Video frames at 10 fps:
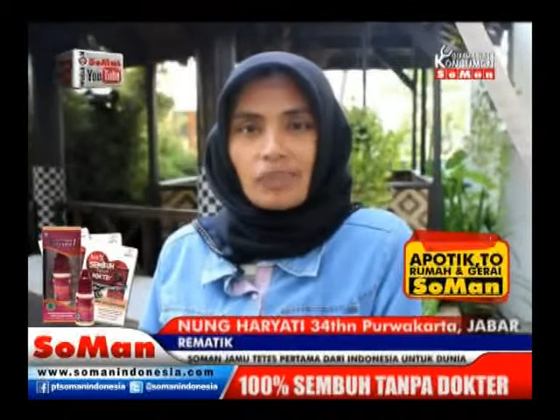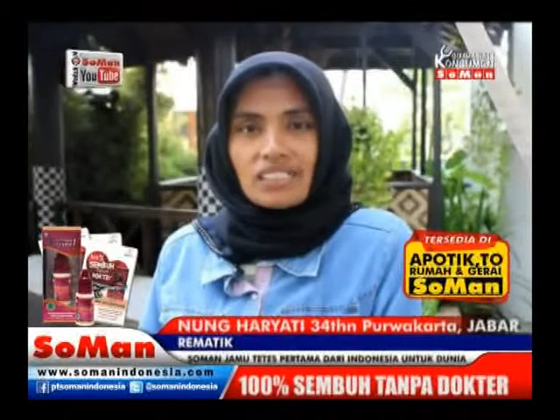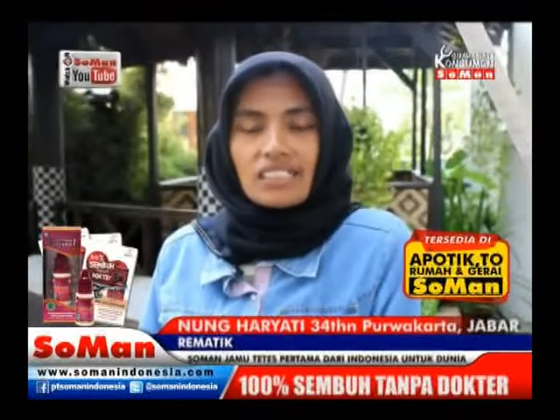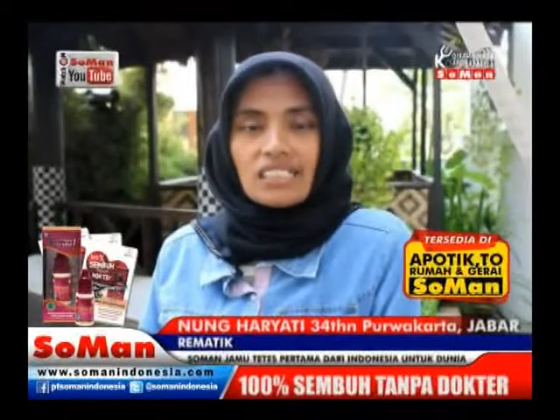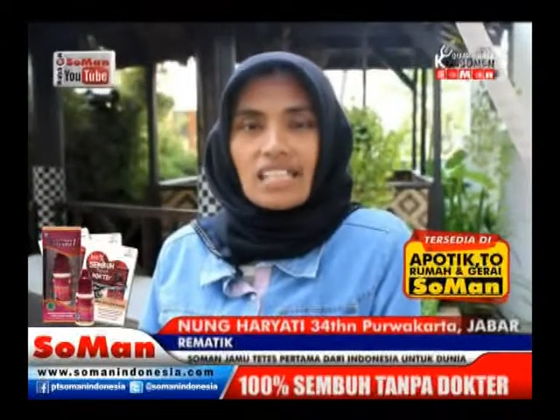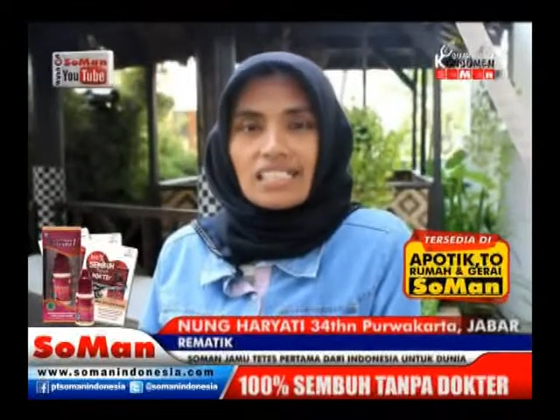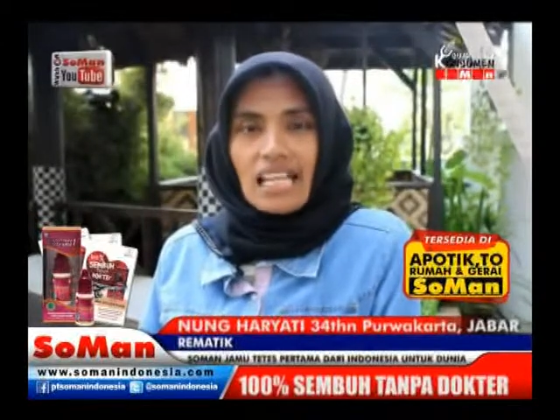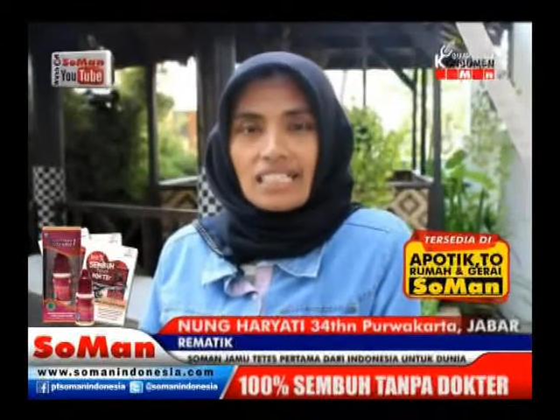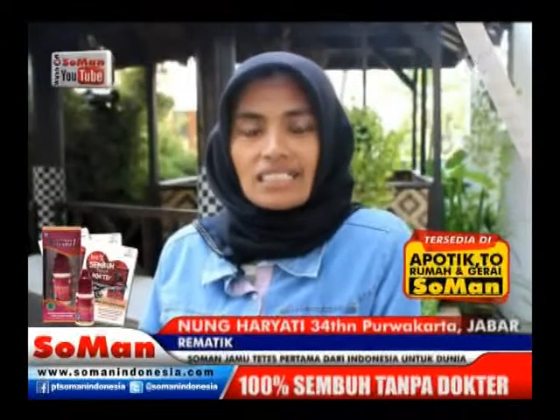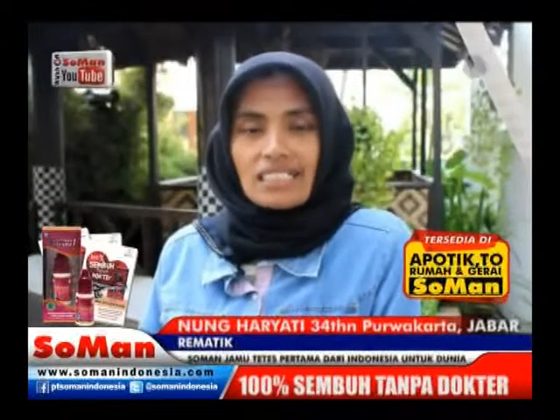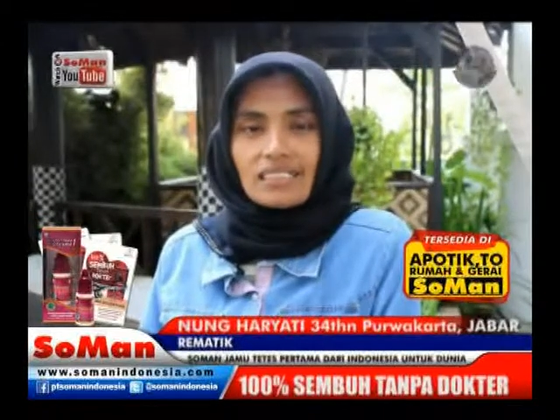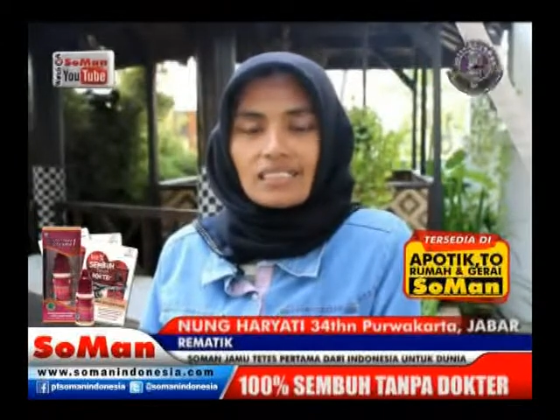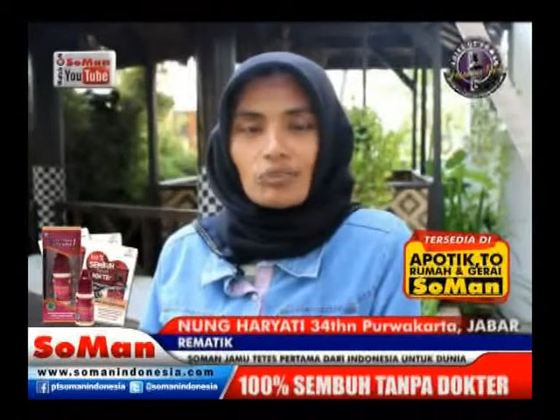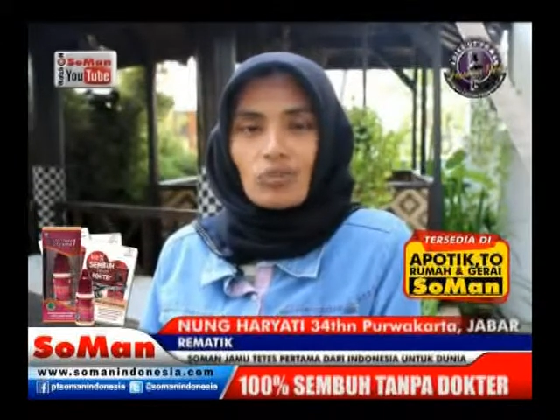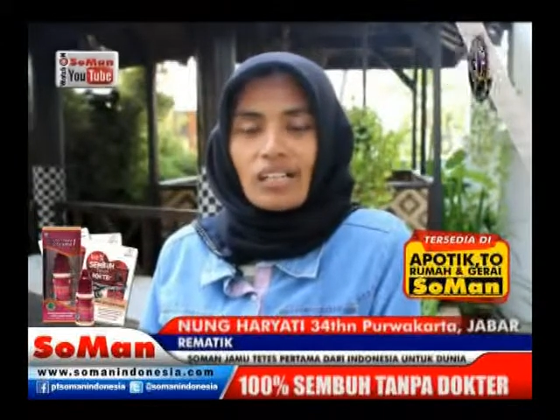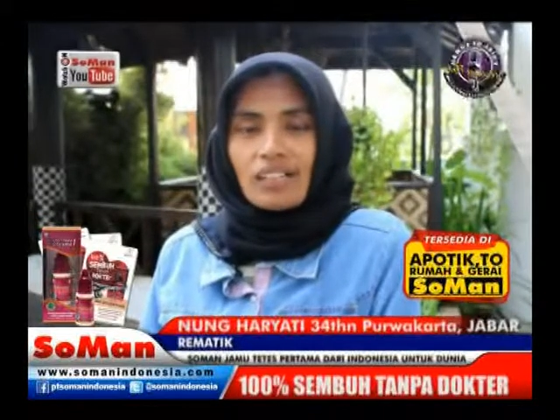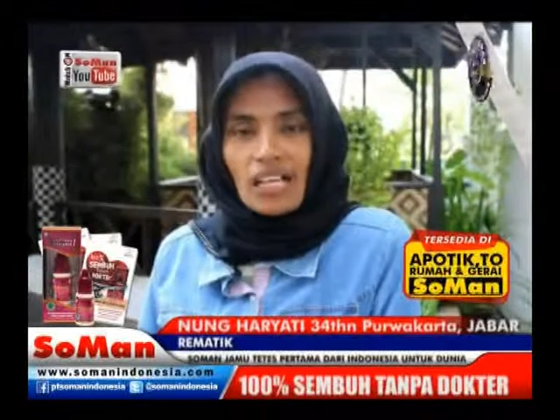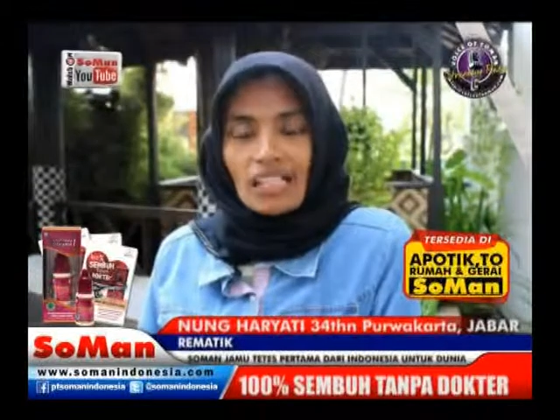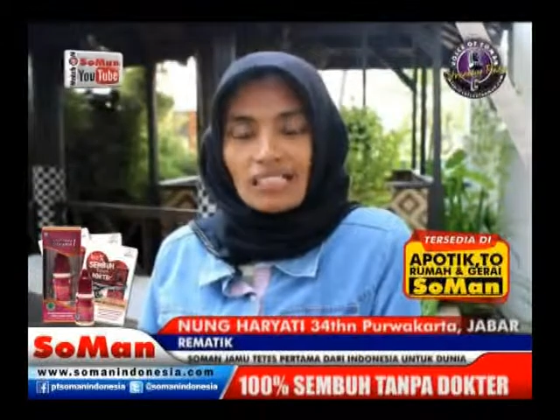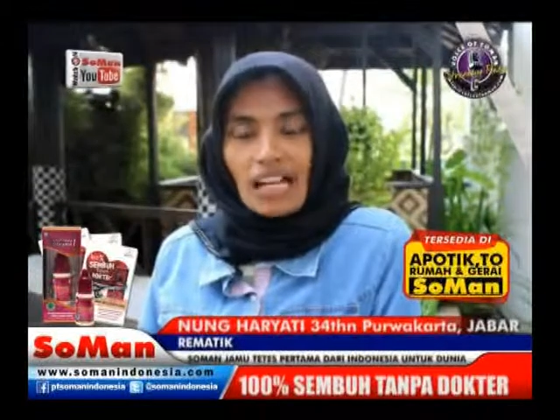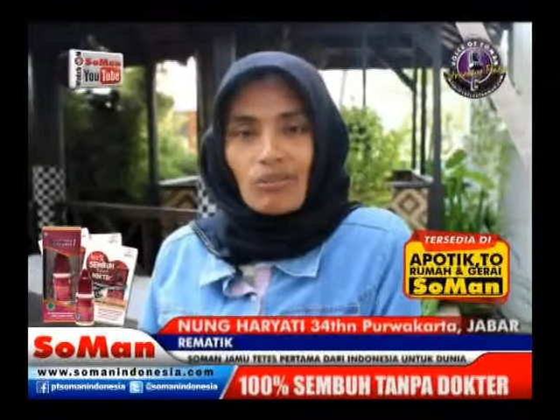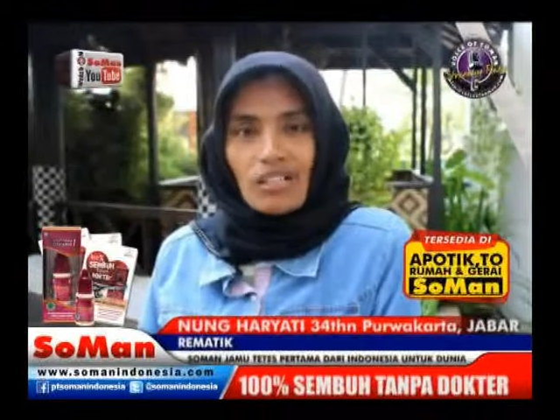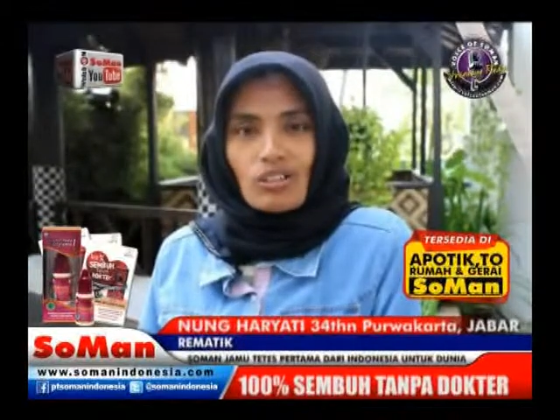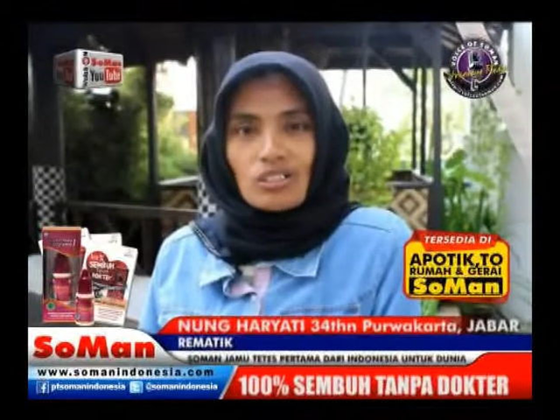persendian sakit semua. Awal